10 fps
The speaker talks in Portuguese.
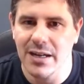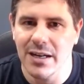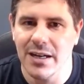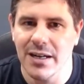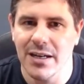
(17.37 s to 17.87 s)

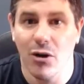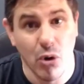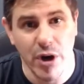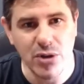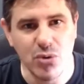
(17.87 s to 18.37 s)
uh, ah,
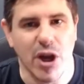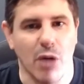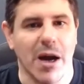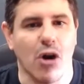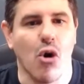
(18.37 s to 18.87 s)
8, que é
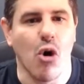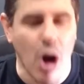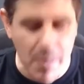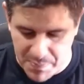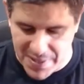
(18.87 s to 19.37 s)
uma
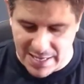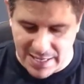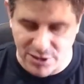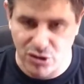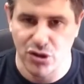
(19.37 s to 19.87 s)

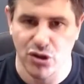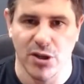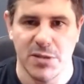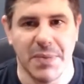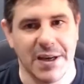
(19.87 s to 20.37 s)
cópia de onde
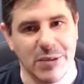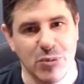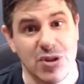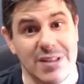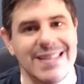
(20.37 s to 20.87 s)
nós
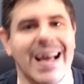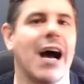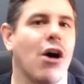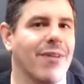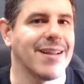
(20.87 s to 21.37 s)
paramos na
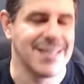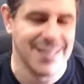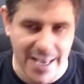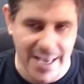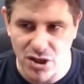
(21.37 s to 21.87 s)
aula
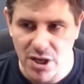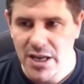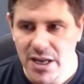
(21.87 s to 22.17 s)
7